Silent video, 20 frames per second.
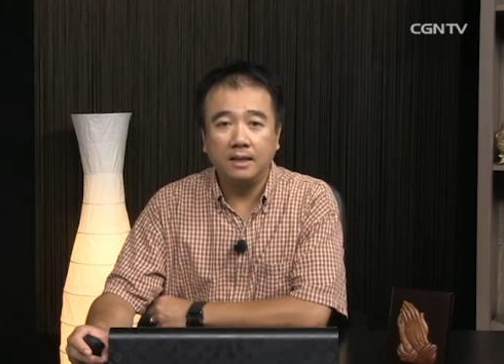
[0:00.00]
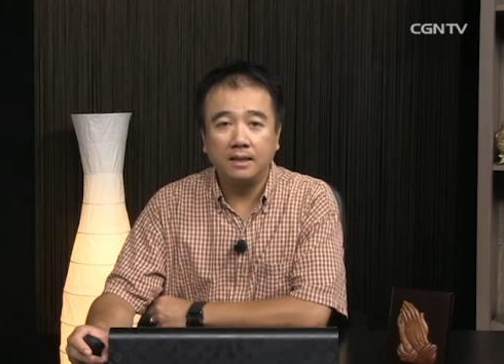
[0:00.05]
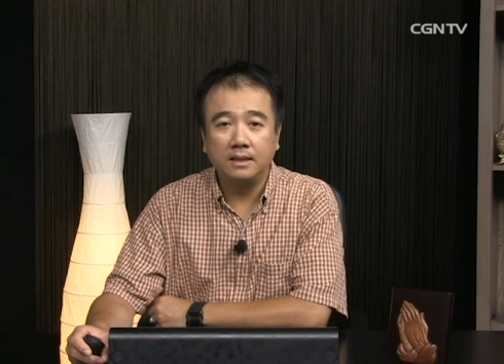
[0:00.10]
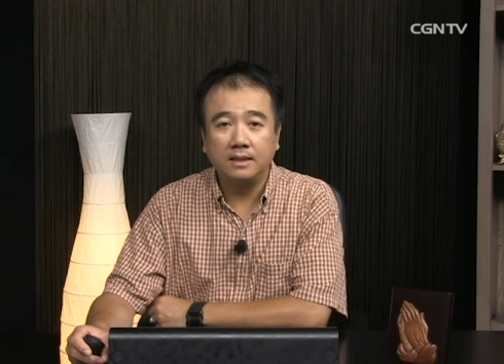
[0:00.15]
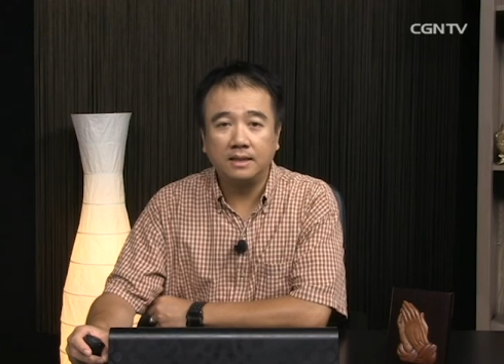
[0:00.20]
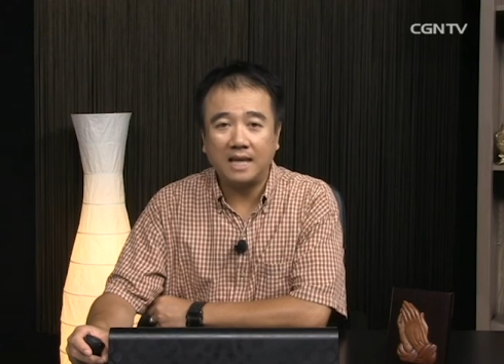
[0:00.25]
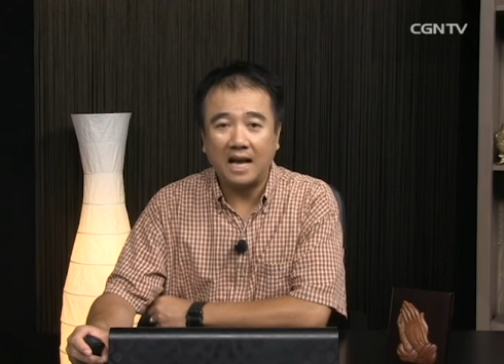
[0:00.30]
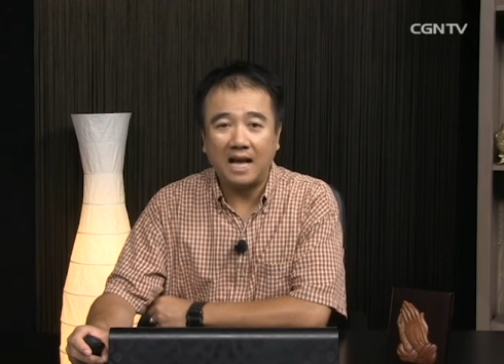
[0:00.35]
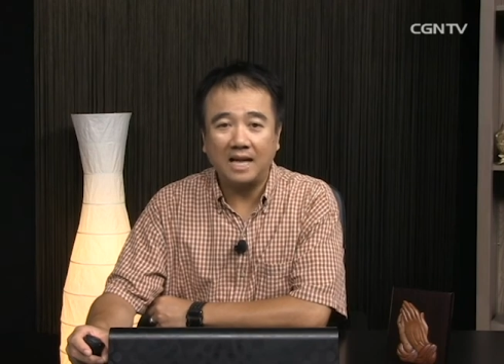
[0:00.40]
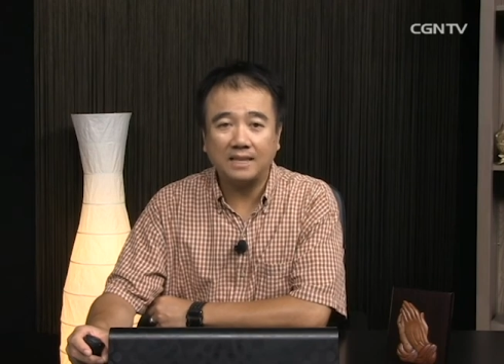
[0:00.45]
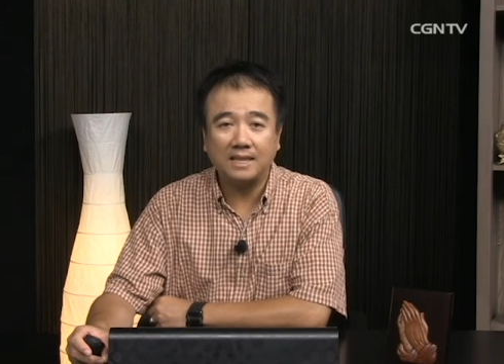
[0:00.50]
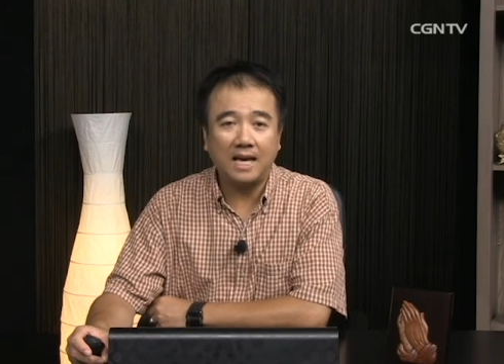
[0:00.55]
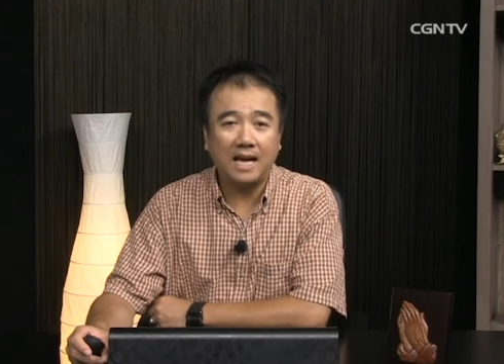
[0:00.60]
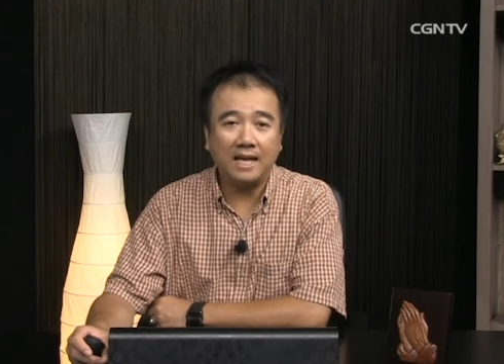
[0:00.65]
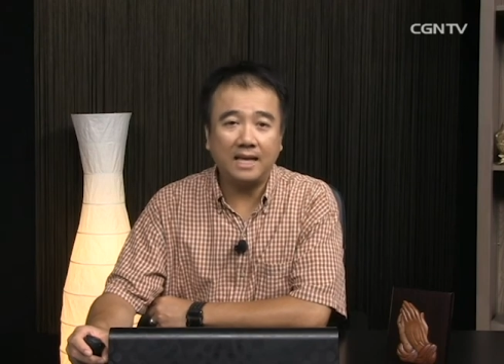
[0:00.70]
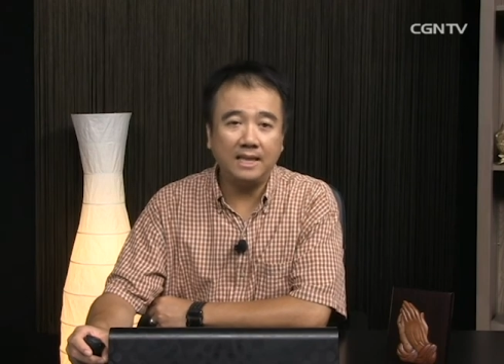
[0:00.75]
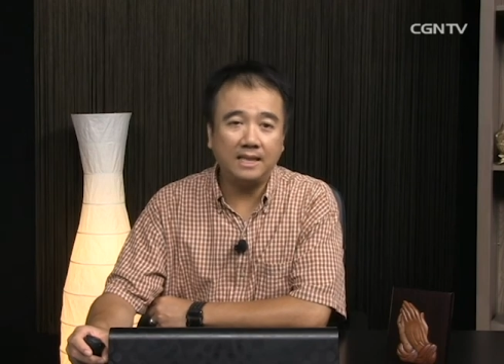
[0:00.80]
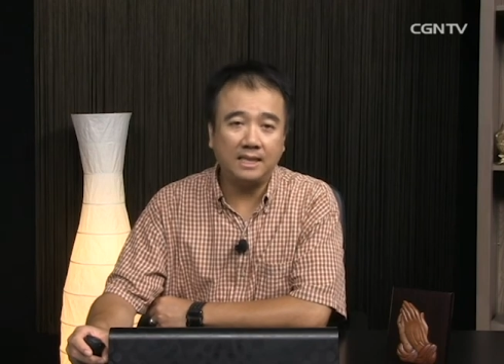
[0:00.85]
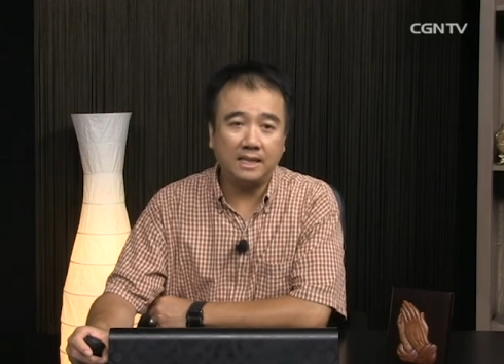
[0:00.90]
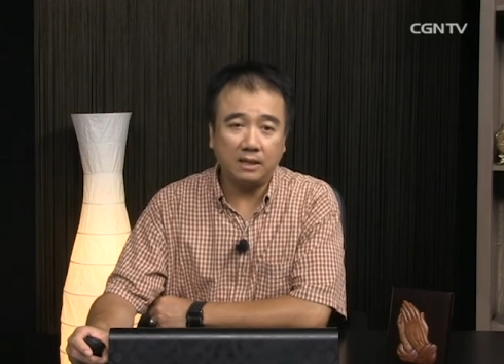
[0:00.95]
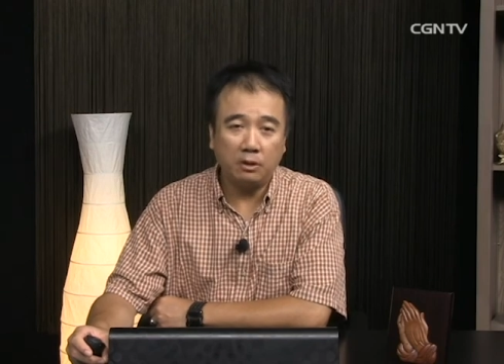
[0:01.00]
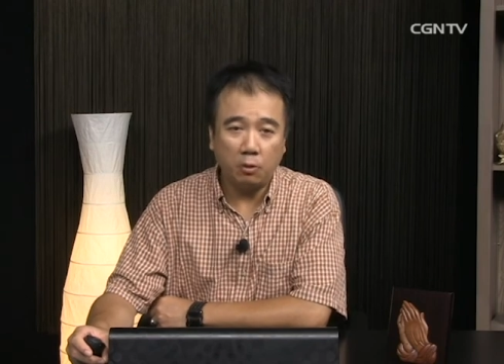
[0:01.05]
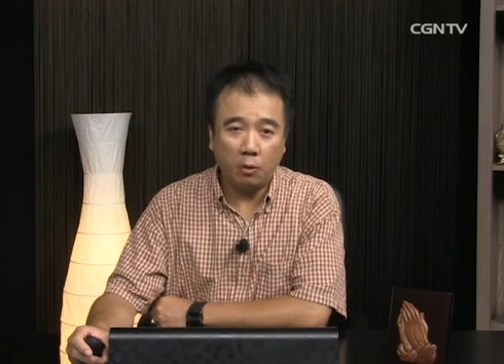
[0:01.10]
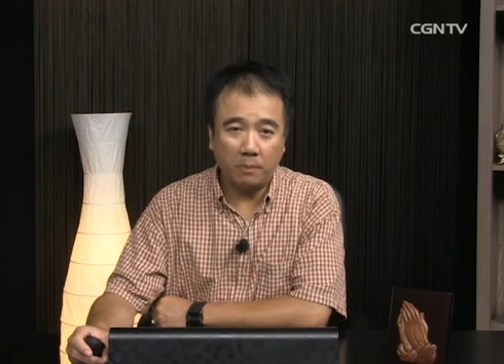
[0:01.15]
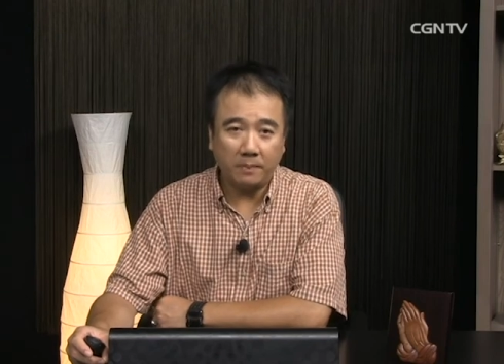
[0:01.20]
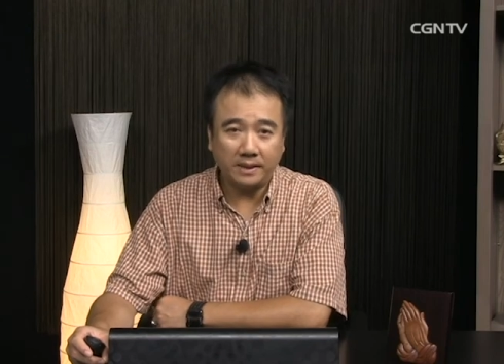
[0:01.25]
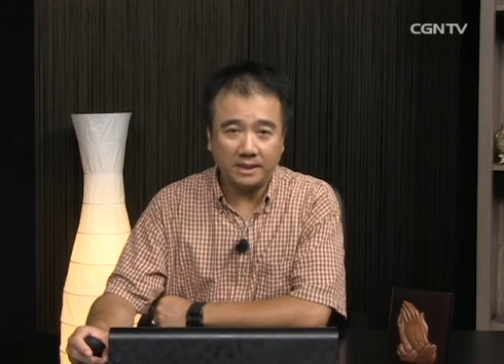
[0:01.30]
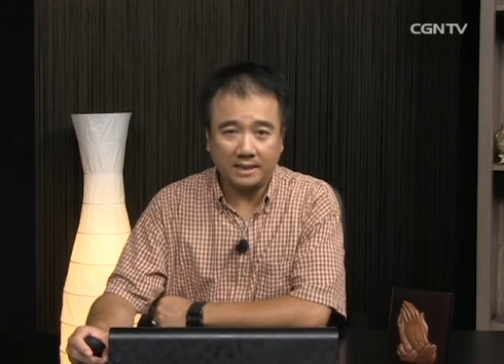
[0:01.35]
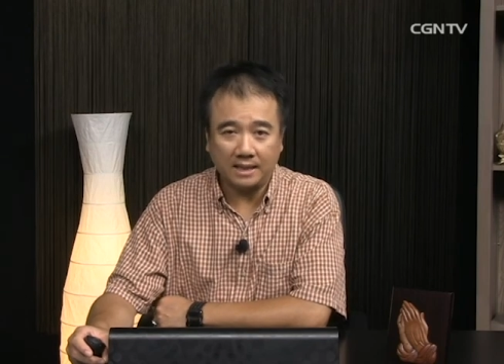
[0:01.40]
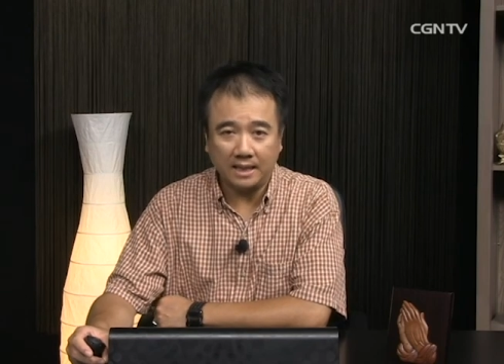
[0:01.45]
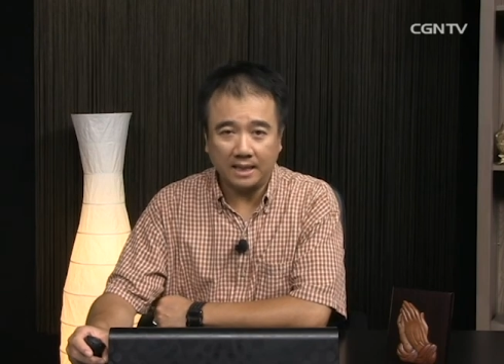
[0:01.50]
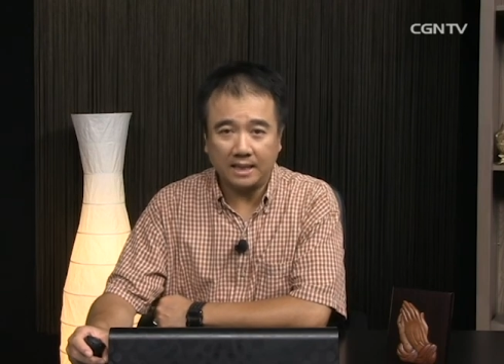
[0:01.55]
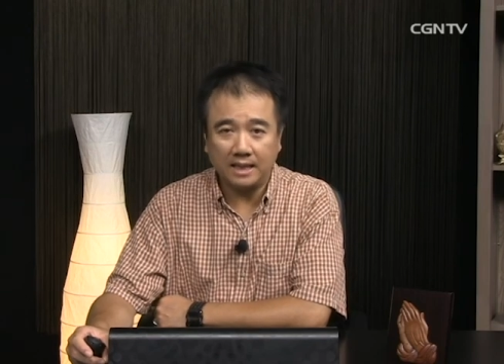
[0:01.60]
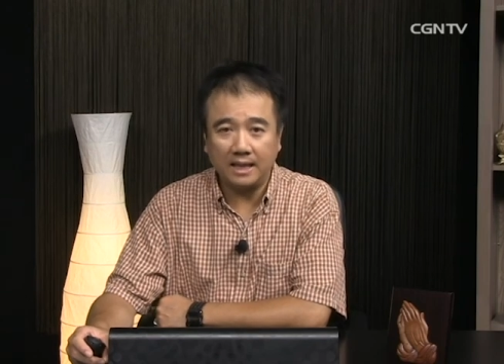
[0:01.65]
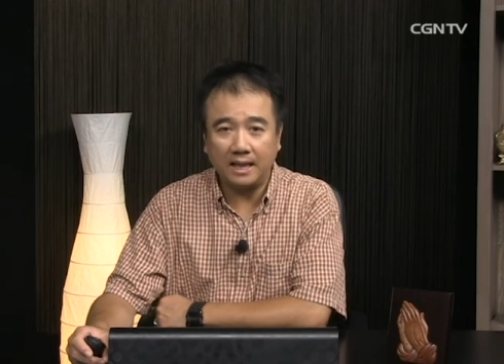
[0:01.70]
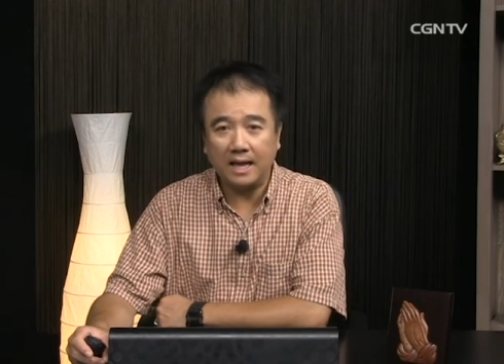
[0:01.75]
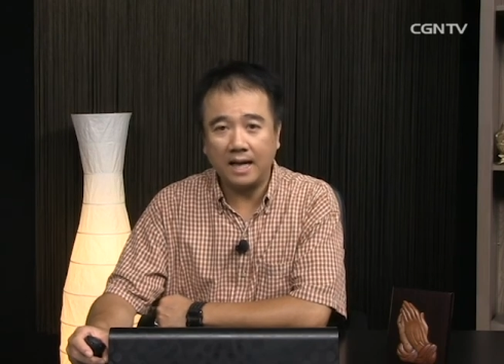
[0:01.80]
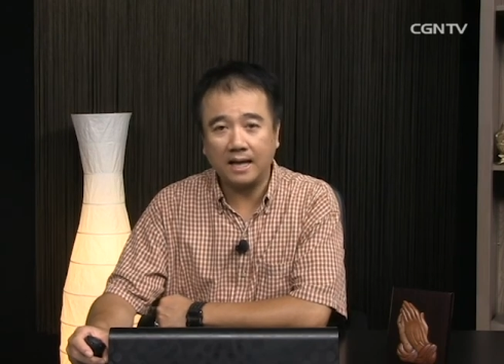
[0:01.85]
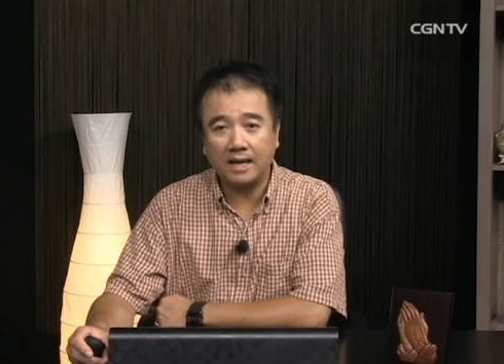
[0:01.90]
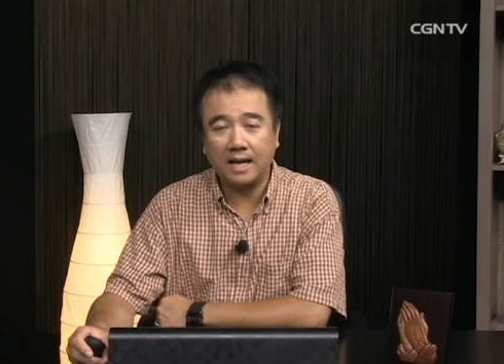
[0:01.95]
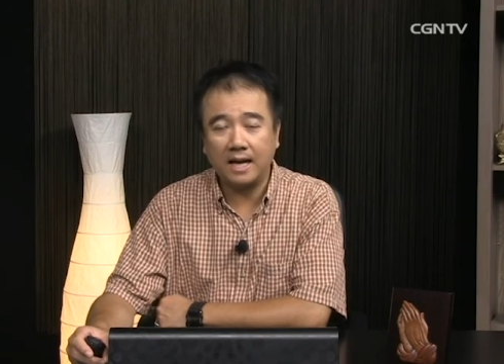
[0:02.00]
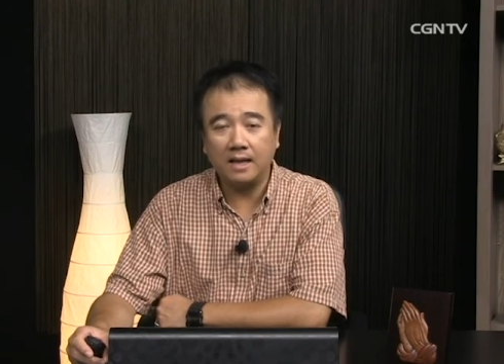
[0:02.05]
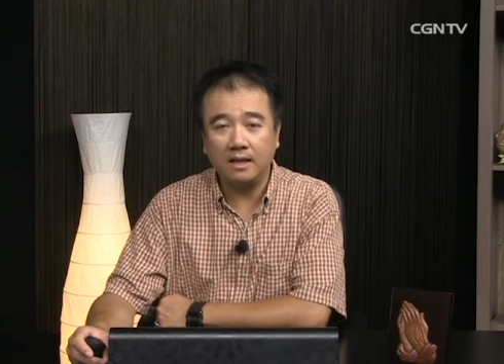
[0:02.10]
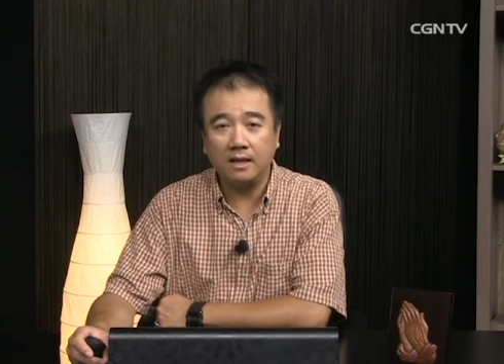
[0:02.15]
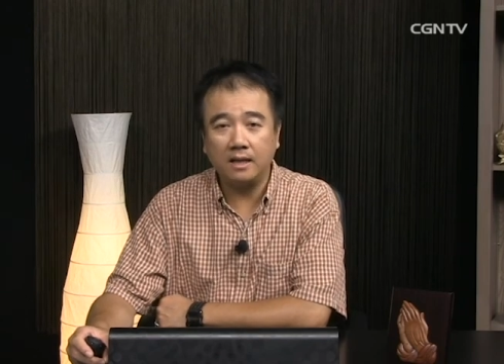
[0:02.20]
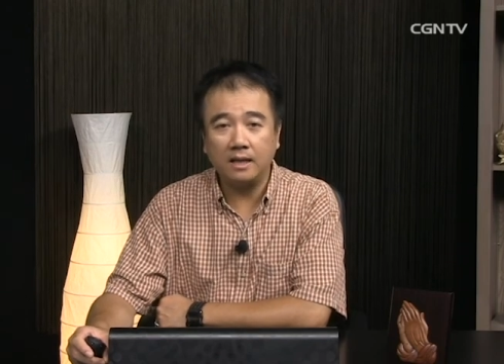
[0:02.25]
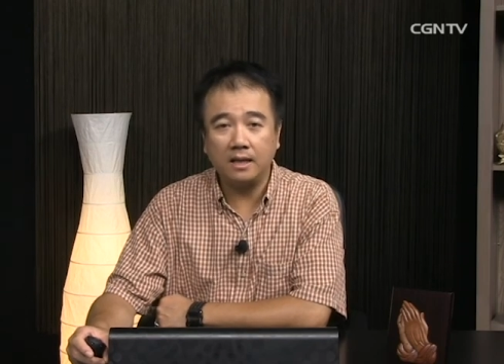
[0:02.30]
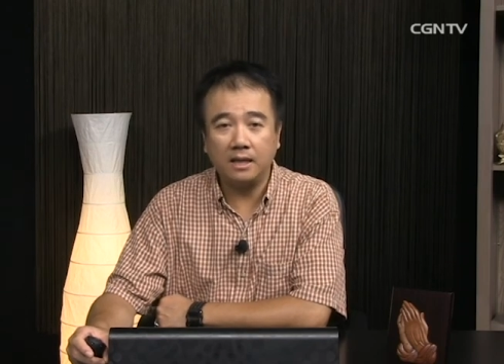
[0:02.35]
加在一起，我们整个来看